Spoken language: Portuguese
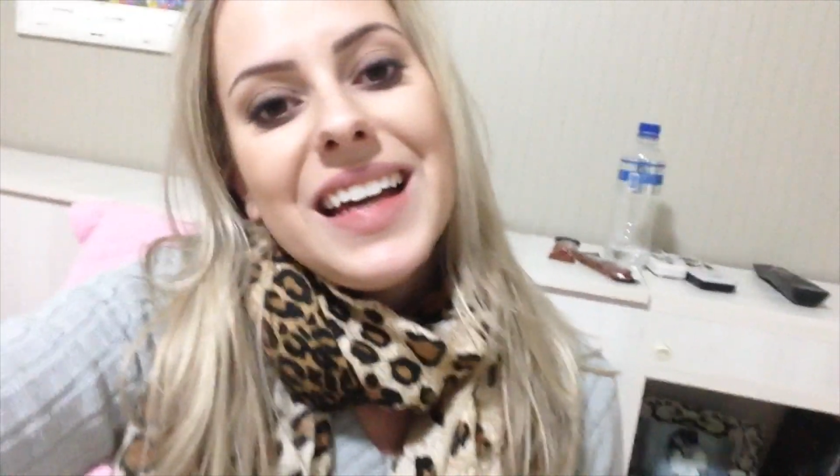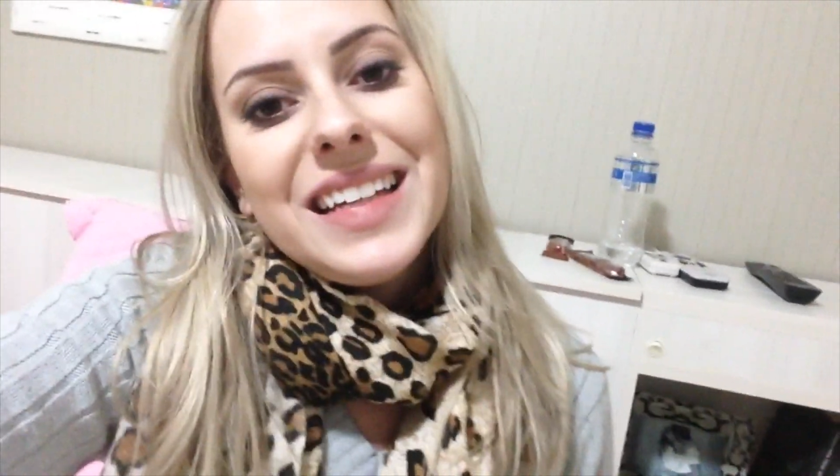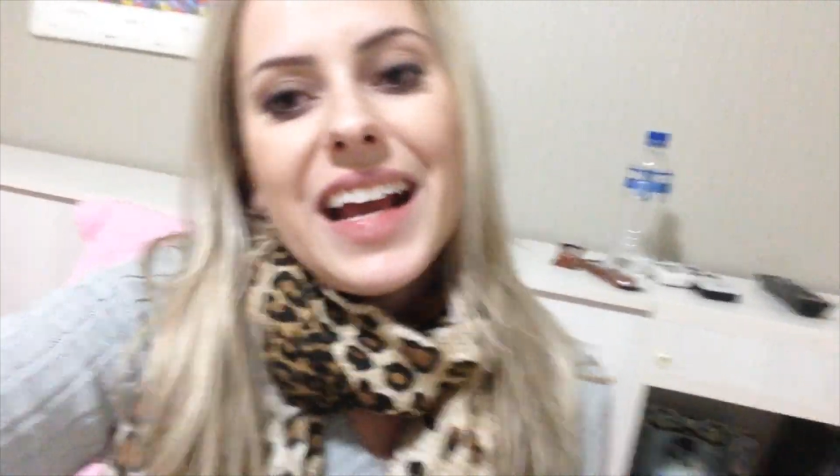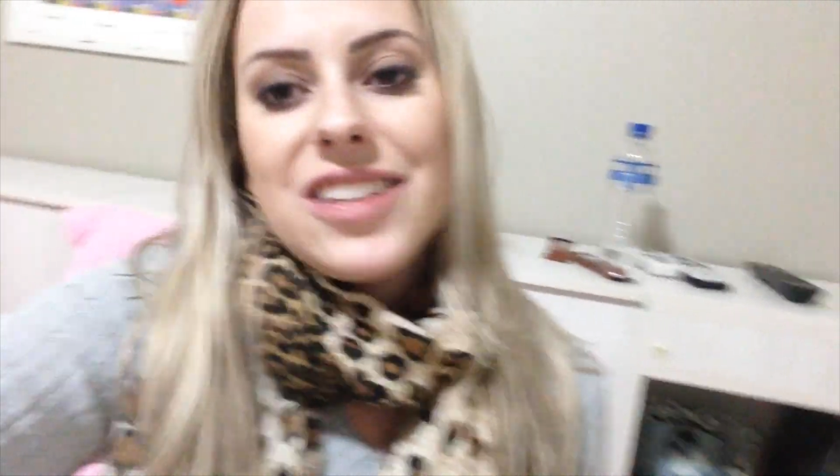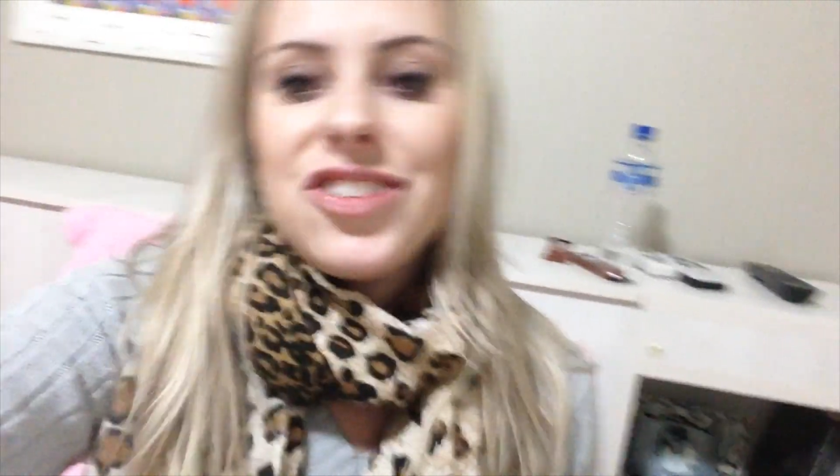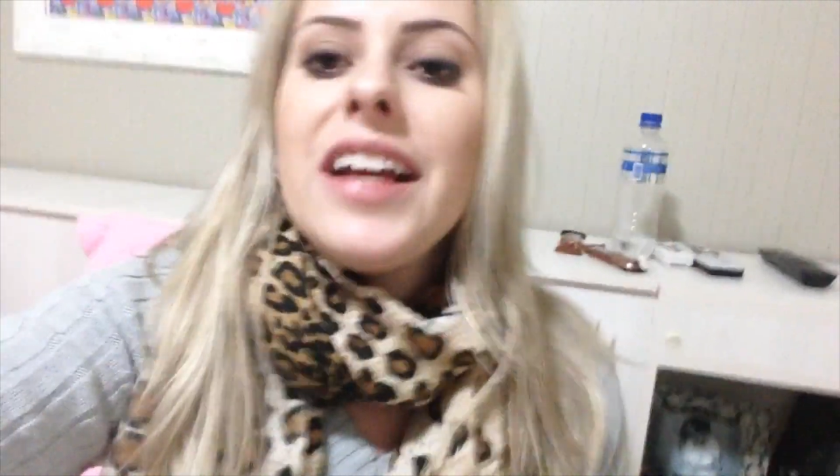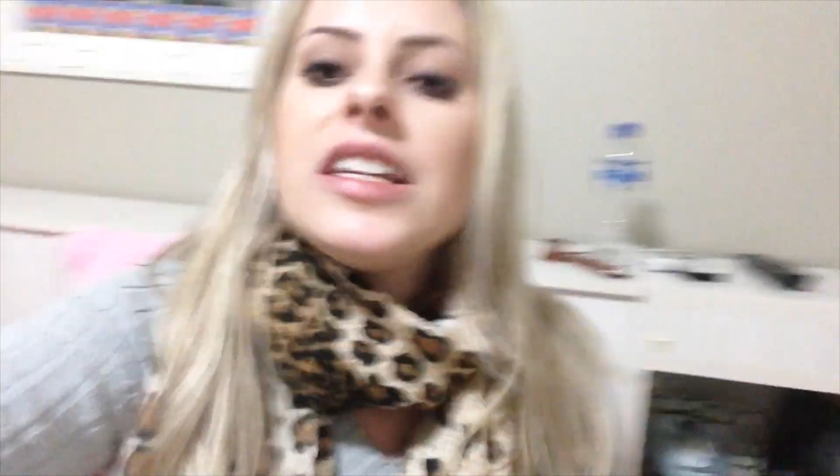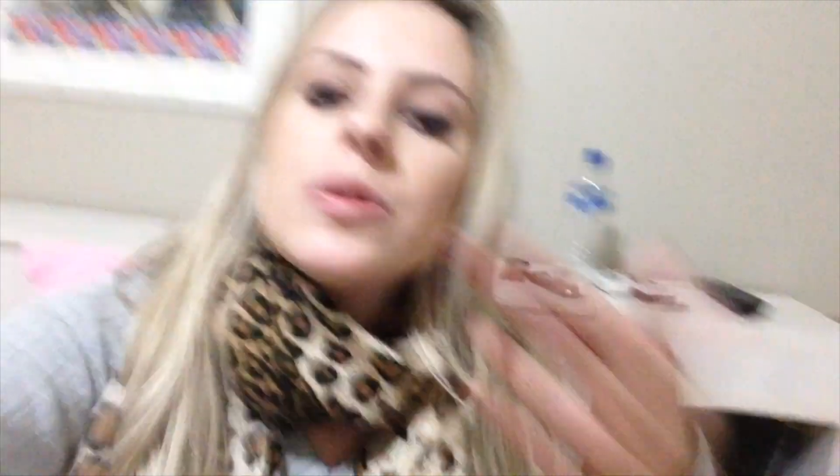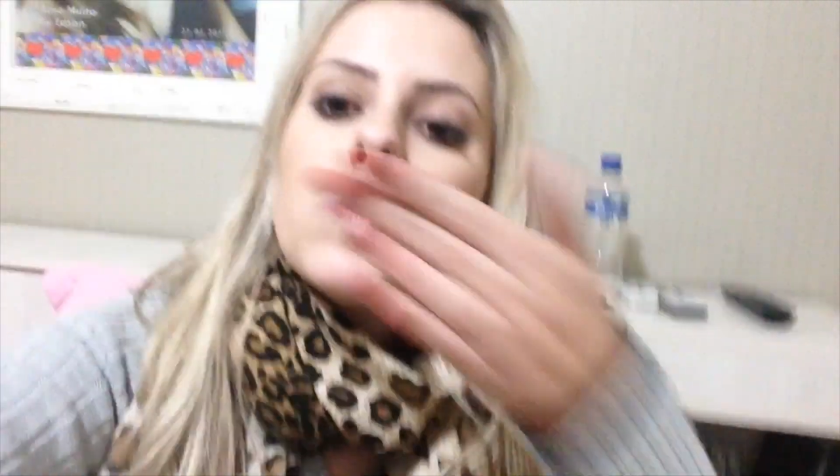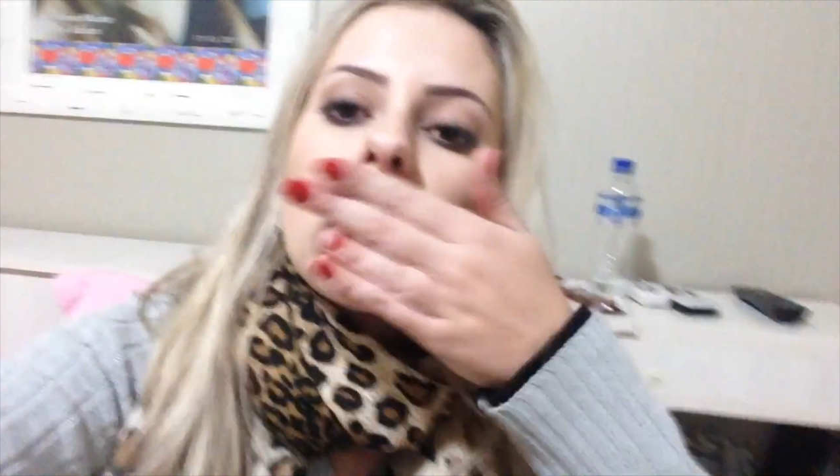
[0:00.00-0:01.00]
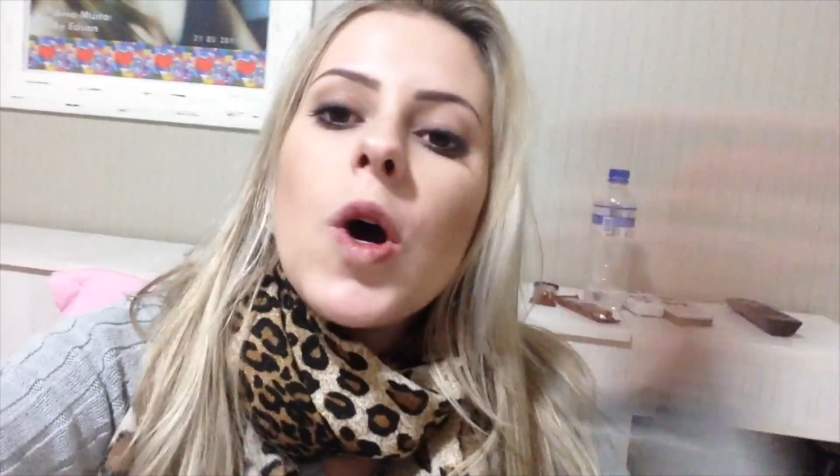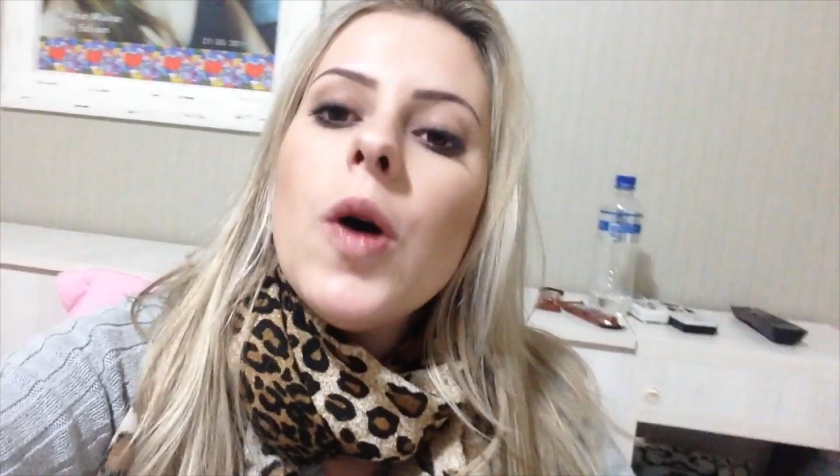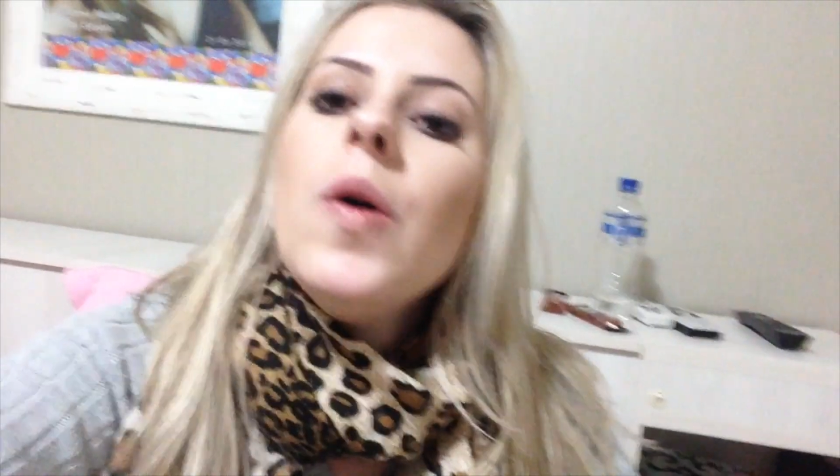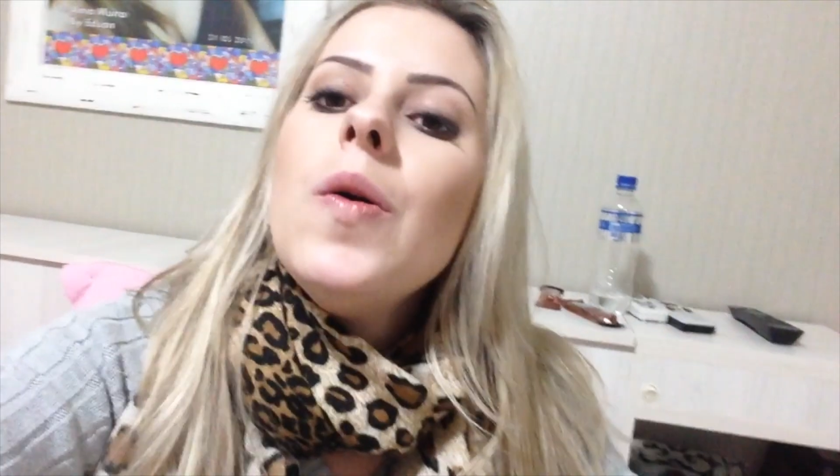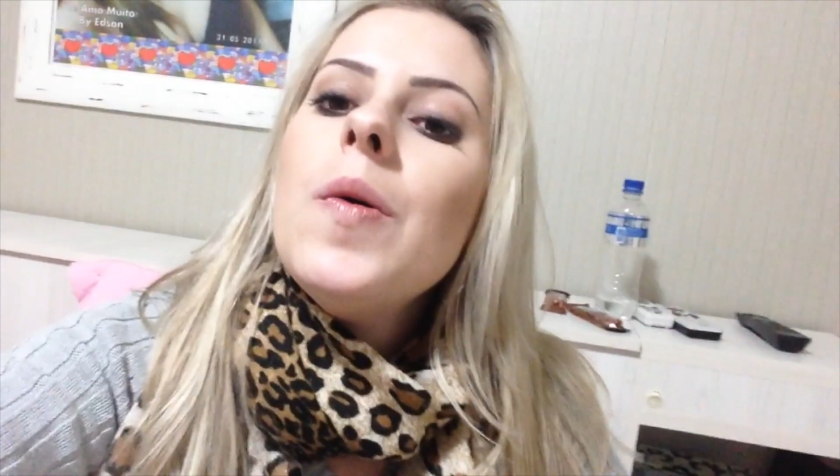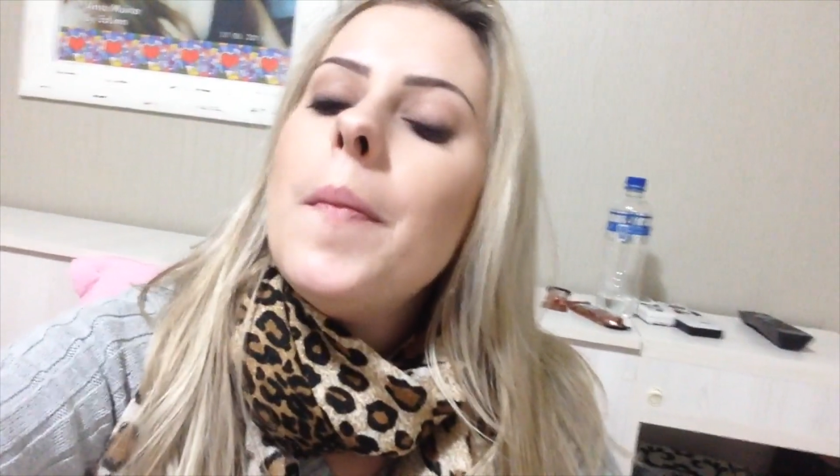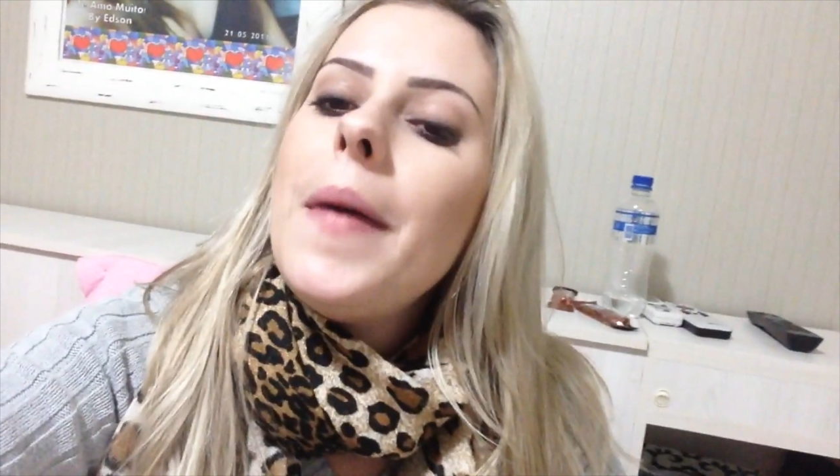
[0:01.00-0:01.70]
E é isso, gente. Um